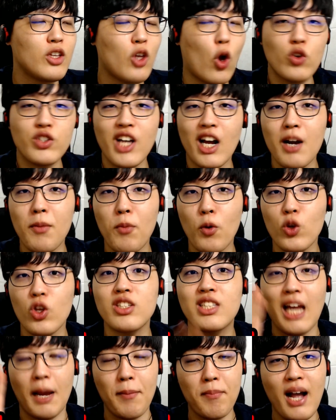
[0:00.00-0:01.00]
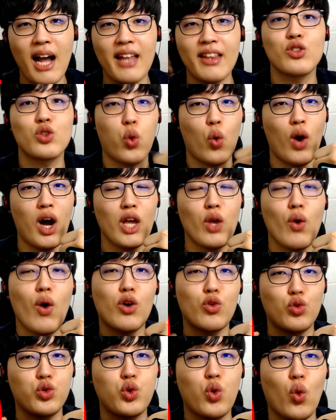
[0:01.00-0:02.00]
영상을 보기 전 잠깐 좋아요와
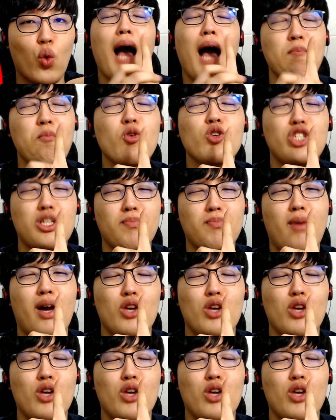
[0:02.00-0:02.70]
구독 한 번씩만